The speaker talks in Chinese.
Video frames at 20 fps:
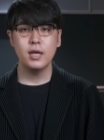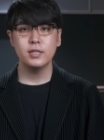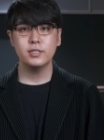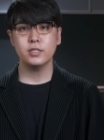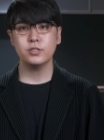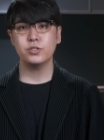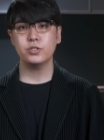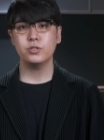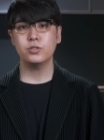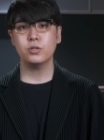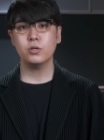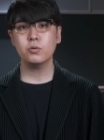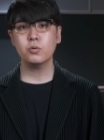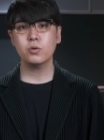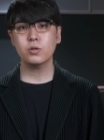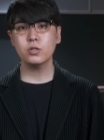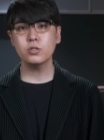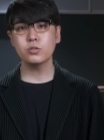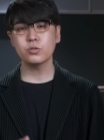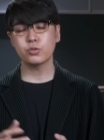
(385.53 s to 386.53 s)
像是透
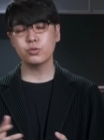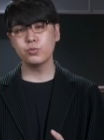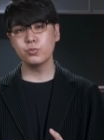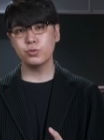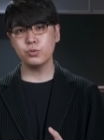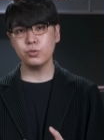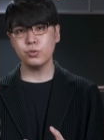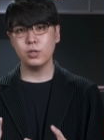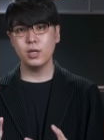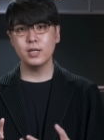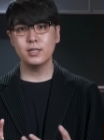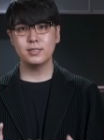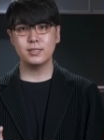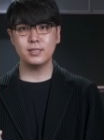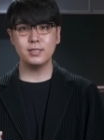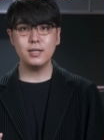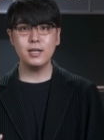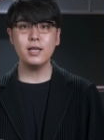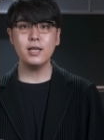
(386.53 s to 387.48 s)
过各种数据资